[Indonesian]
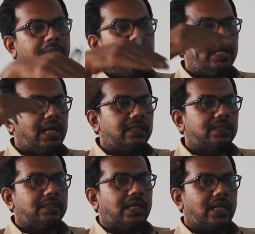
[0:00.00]
dibilang
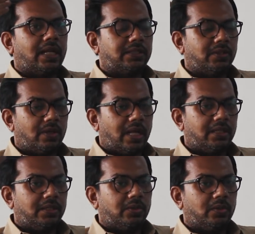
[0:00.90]
secara
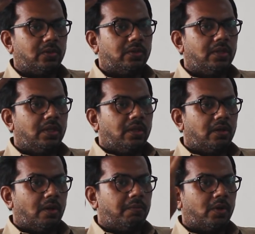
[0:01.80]
nasional itu
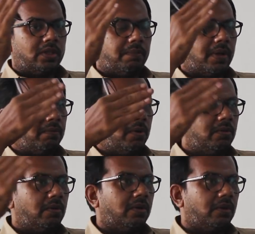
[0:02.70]
kelompoknya
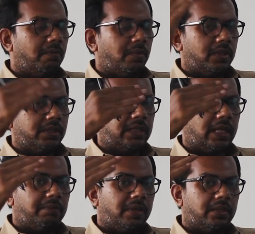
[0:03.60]
Prabowo, kelompok
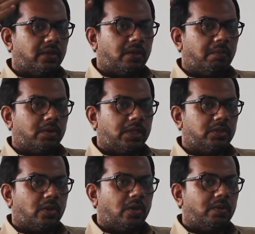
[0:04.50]
Islam, atau kelompoknya
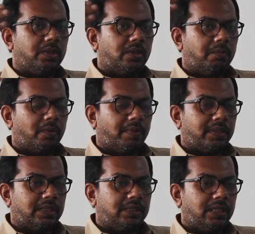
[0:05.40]
Jokowi, kelompok
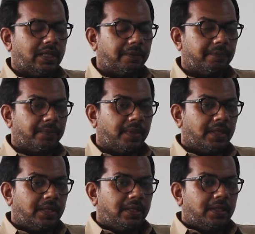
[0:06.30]
Pancasila,
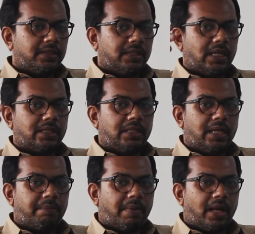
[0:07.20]
ternyata di
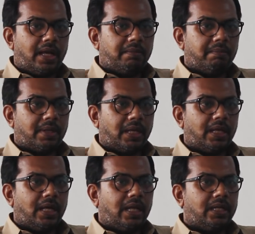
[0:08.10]
lapangan
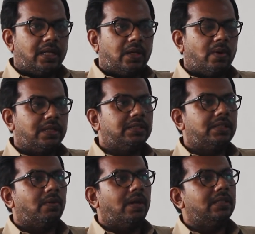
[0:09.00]
mereka adalah
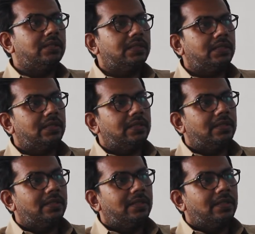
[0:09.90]
koalisi-koalisi
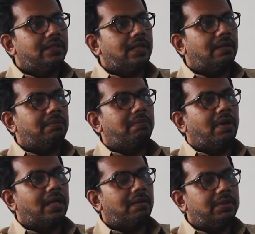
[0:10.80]
dalam
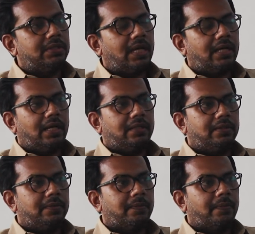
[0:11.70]
berbagai kebijakan